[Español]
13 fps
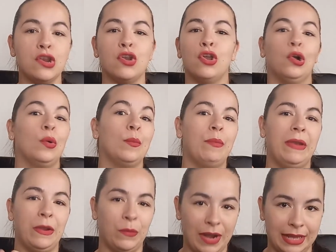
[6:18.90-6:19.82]
no lo
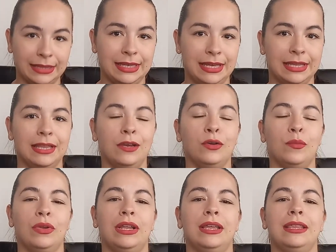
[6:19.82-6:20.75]
compré en una tienda,
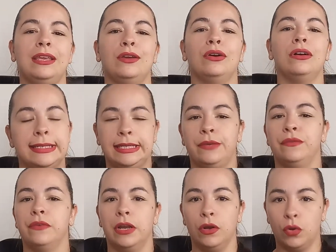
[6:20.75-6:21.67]
como les digo, si
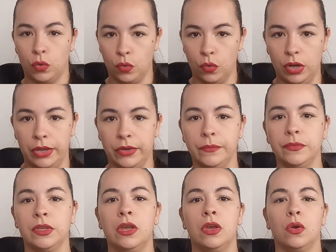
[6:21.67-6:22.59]
fue en julio
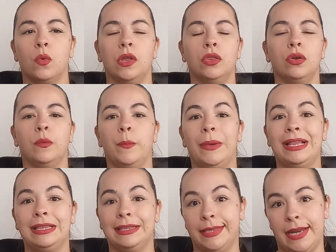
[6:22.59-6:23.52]
cuando compré
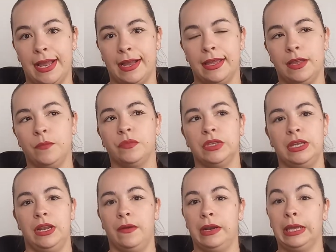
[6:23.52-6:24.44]
el traje
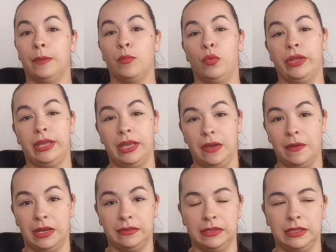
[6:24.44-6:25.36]
y la verdad que me urgía
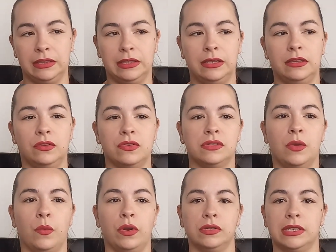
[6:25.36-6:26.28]
bastante,
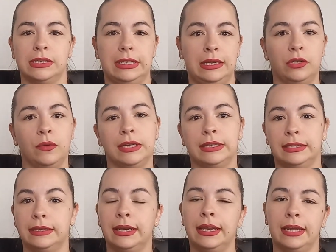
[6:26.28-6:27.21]
entonces bueno, se aceleró
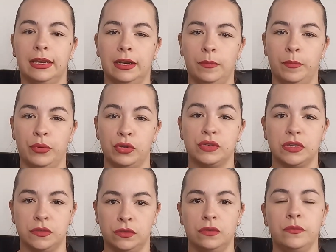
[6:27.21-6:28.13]
bastante el
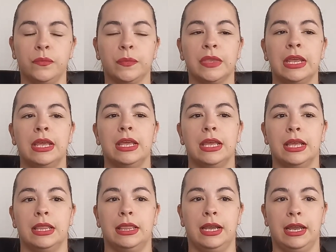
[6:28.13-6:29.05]
proceso
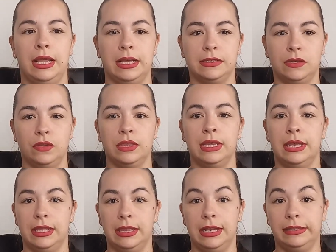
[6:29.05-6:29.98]
de creación
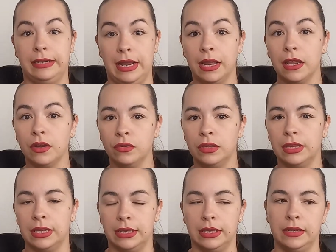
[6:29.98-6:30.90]
del traje, ¿no?
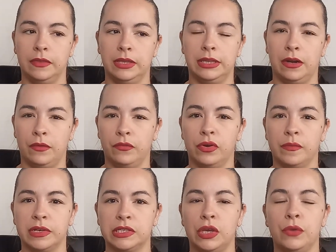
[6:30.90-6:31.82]
de, de
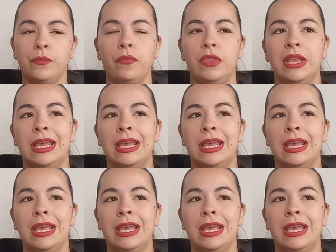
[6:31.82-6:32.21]
transformación.